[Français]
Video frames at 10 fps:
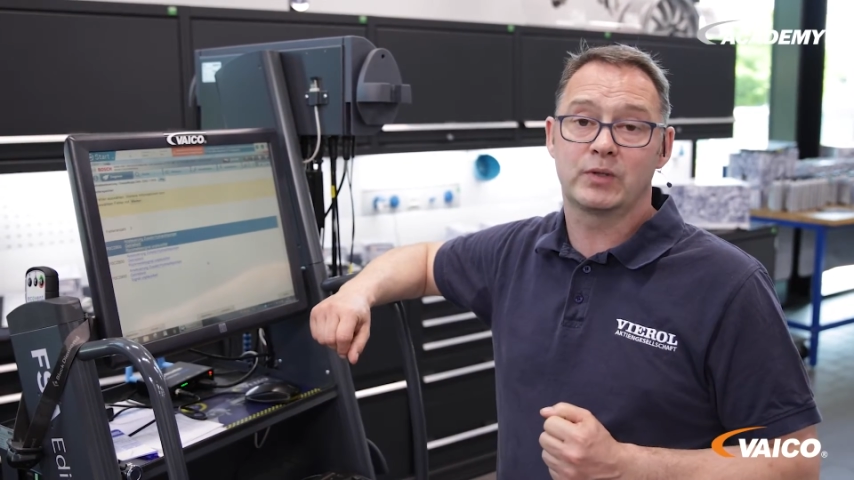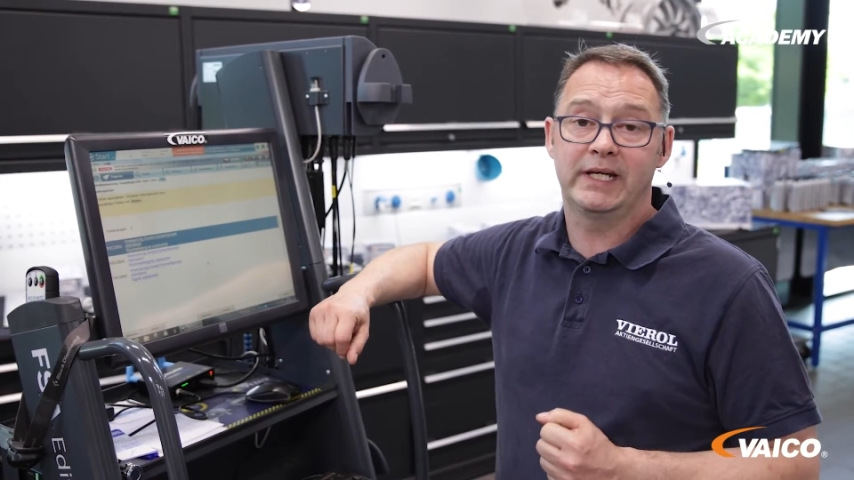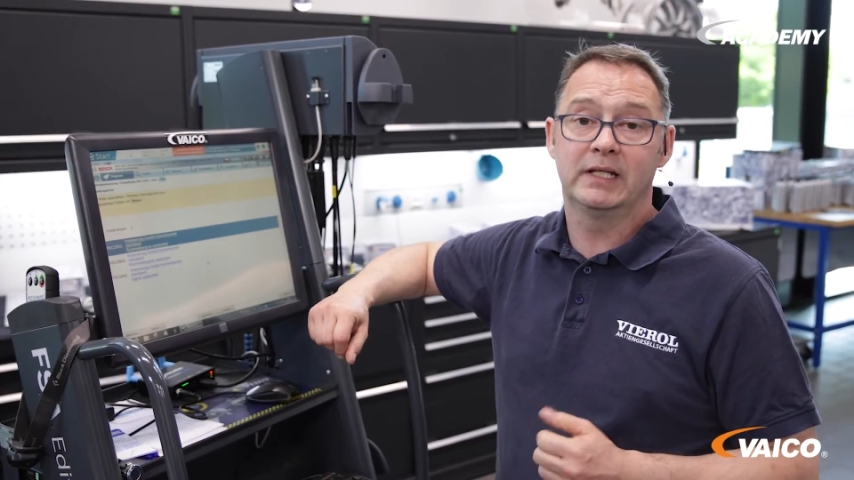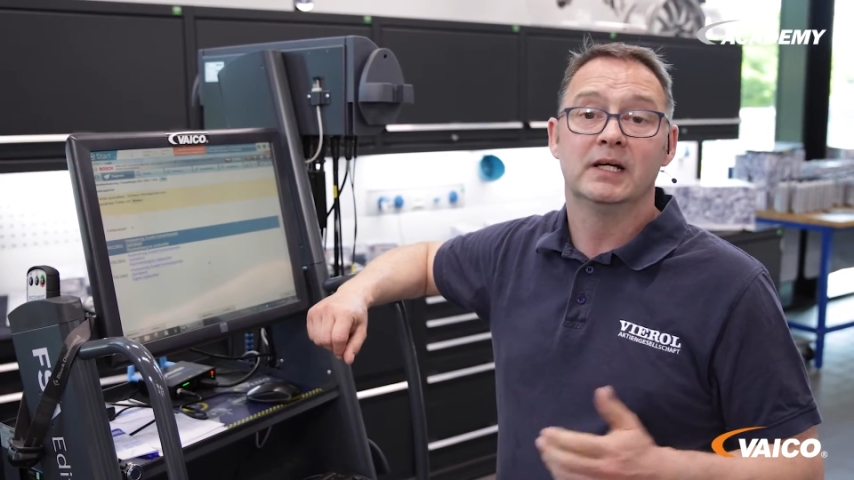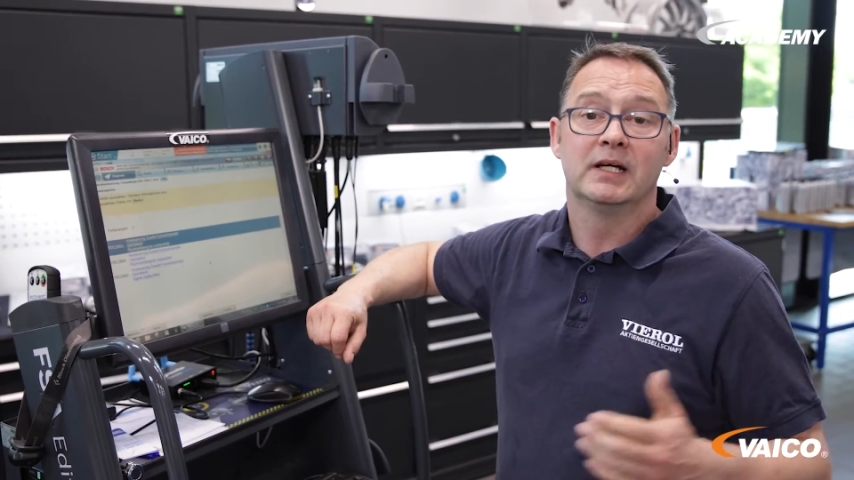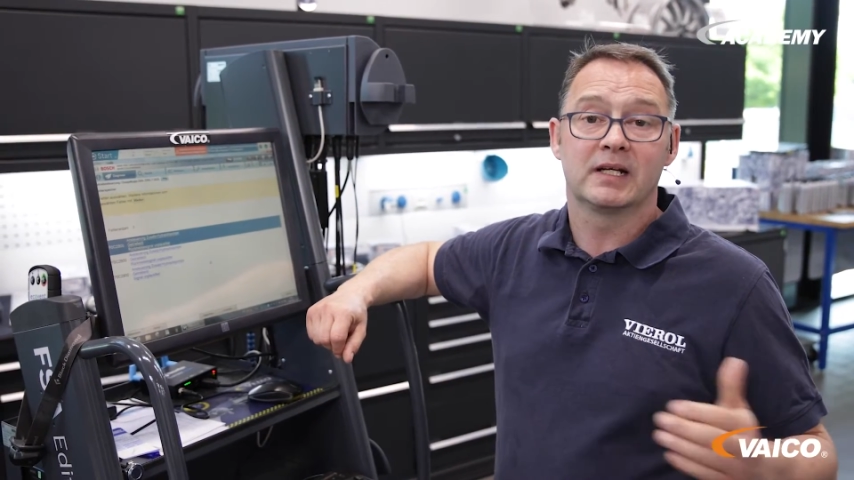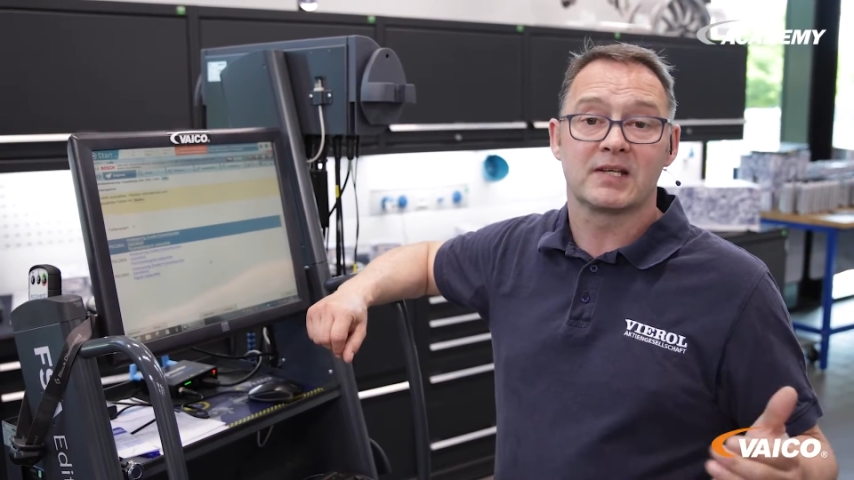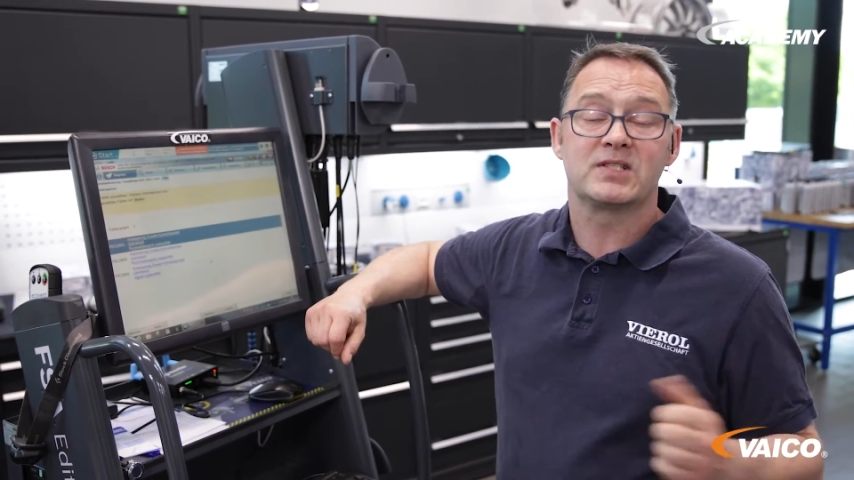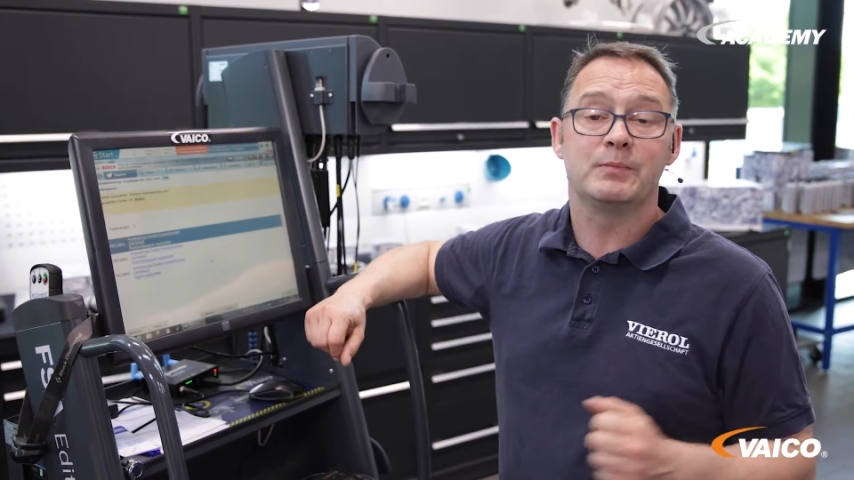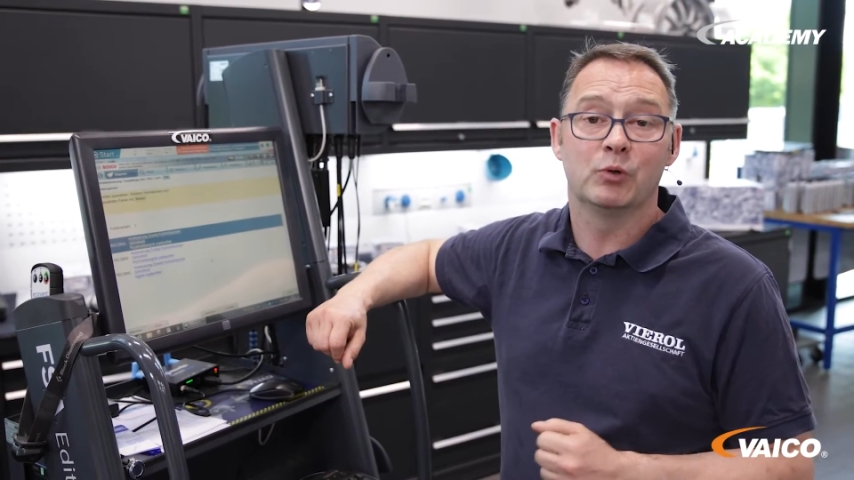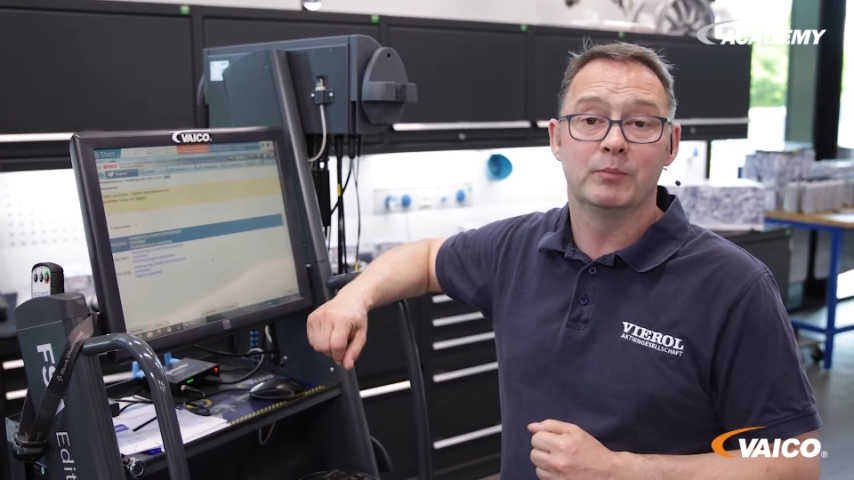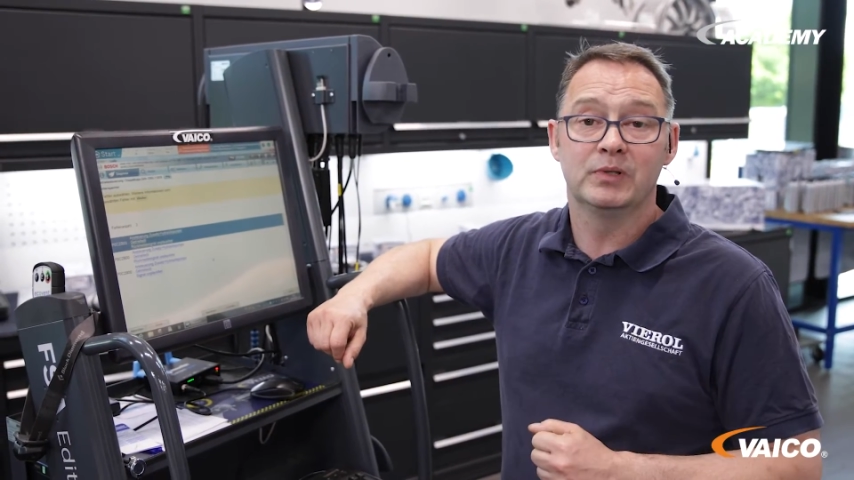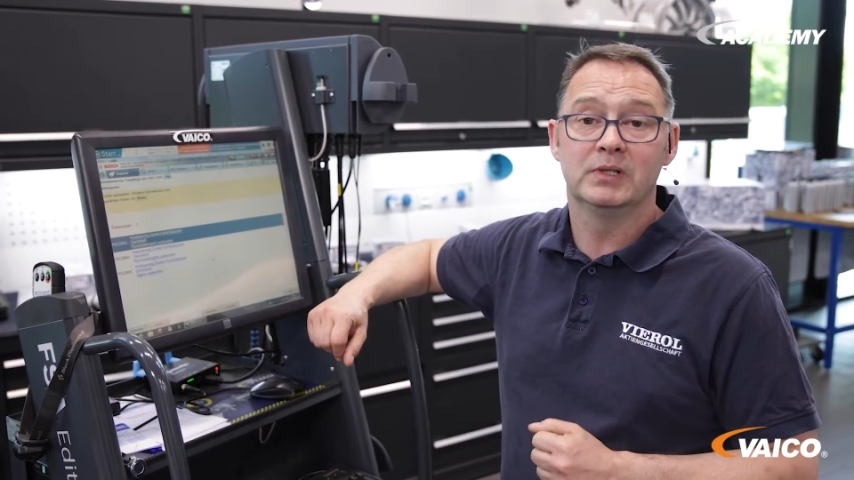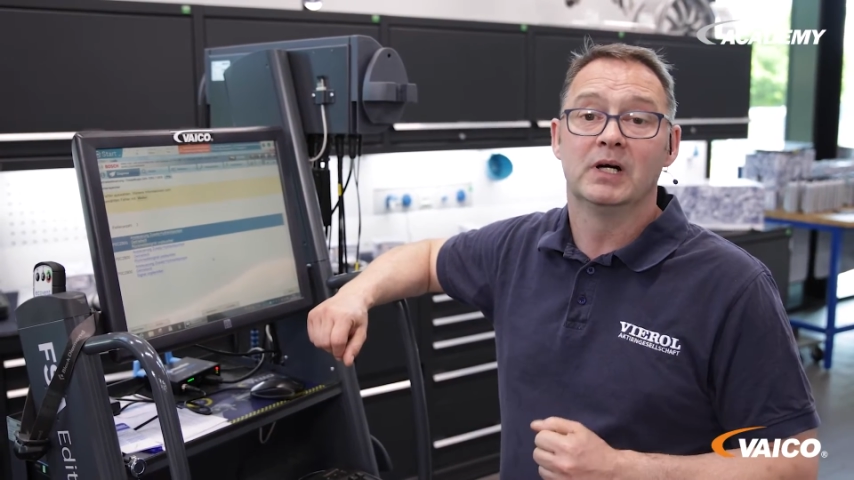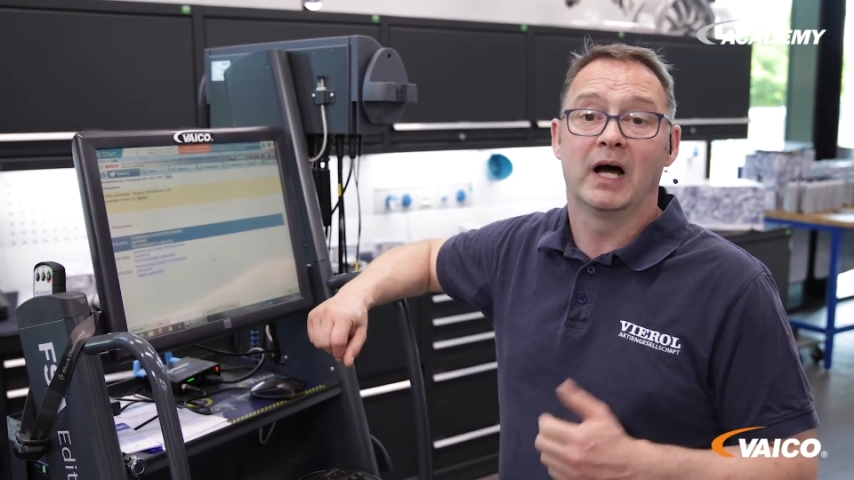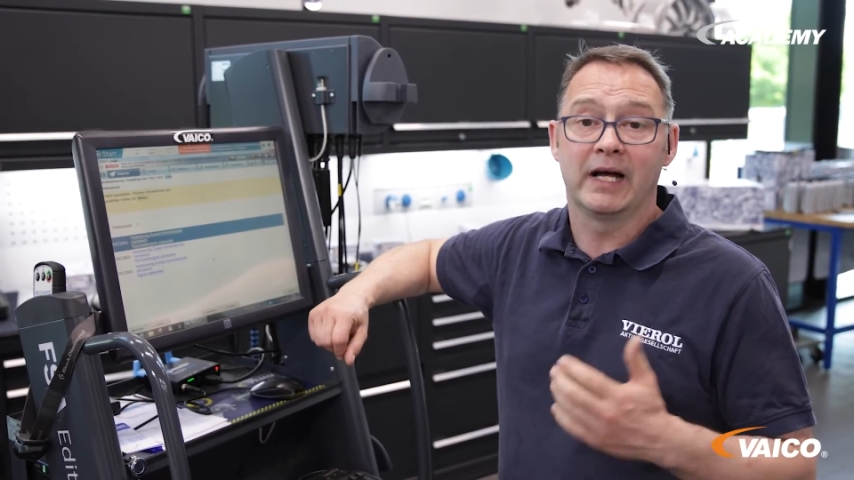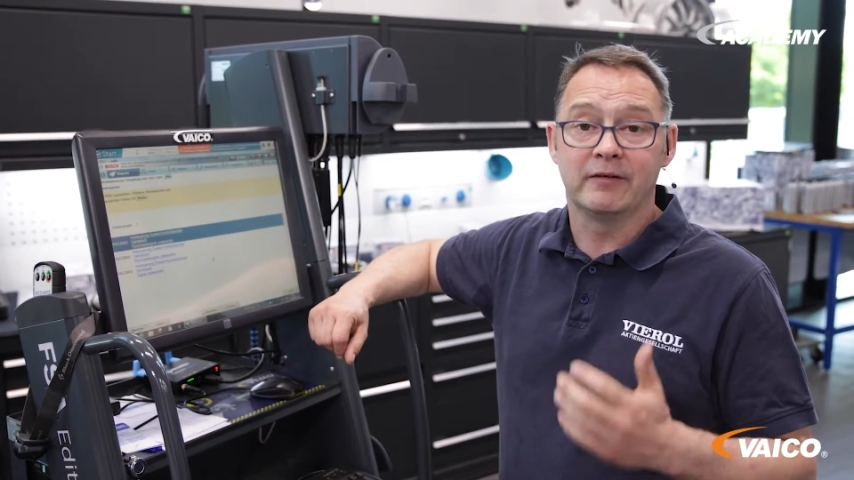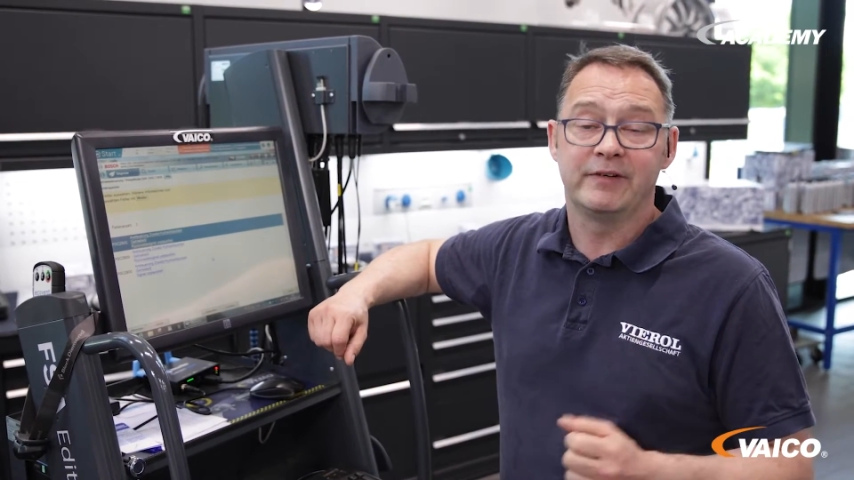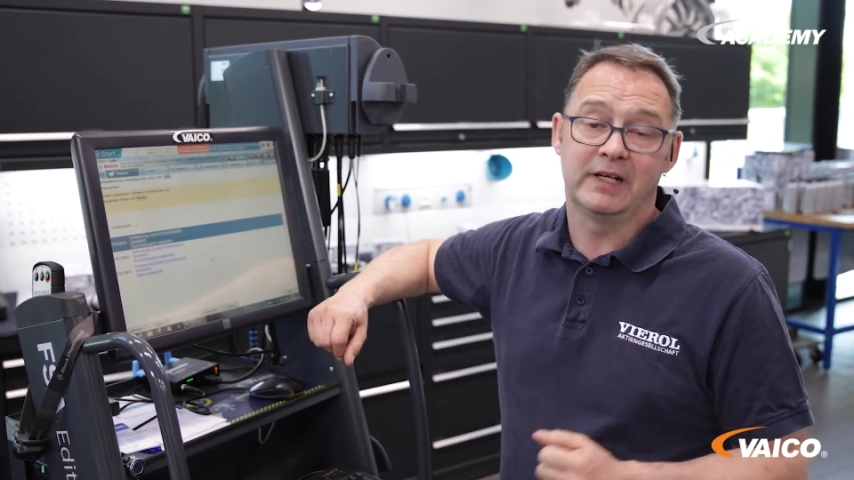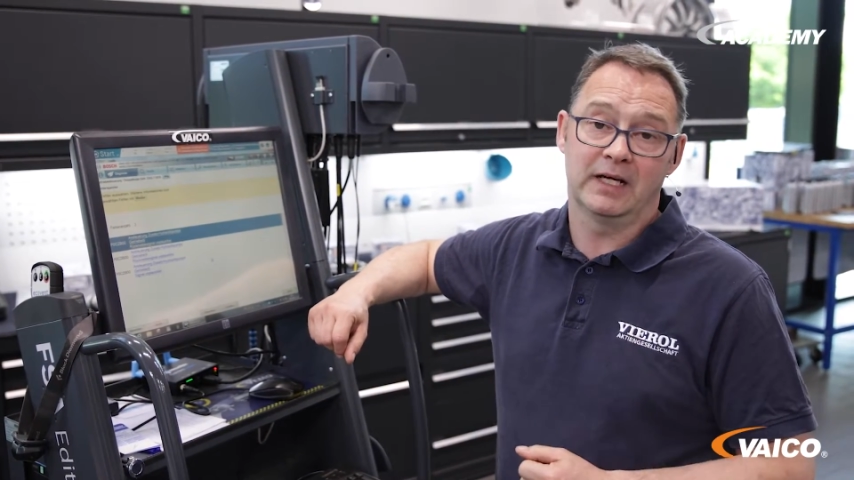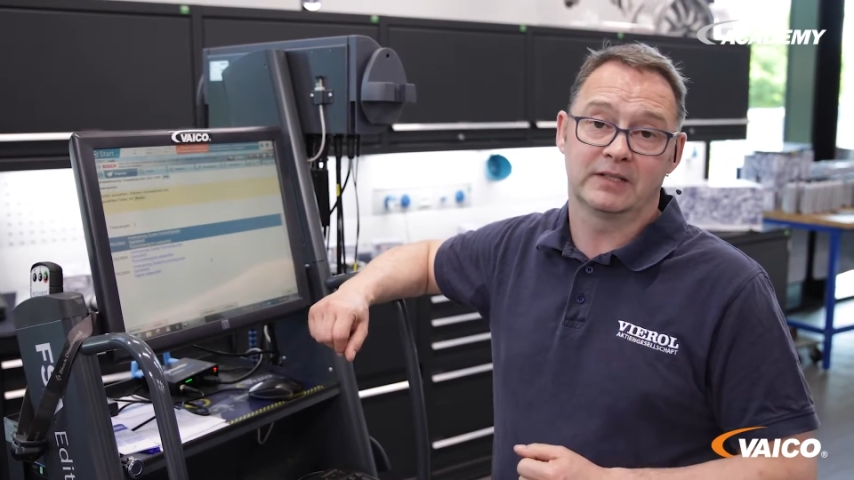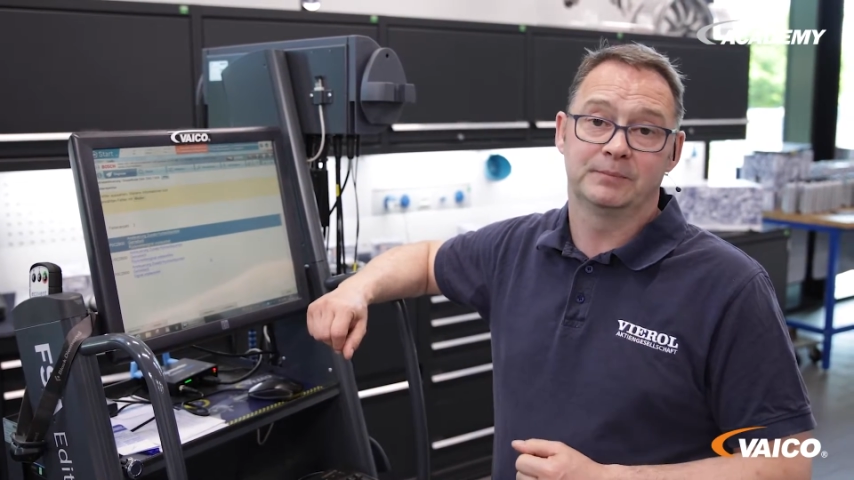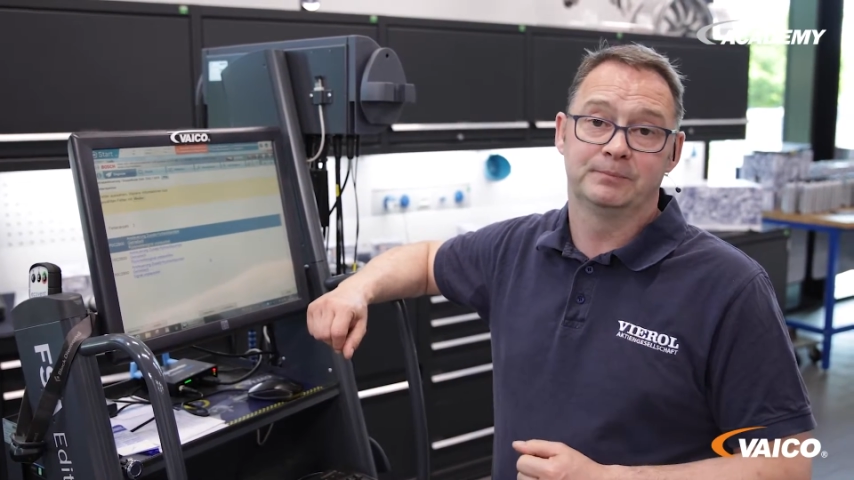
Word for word: le signal de retour n'est pas clair.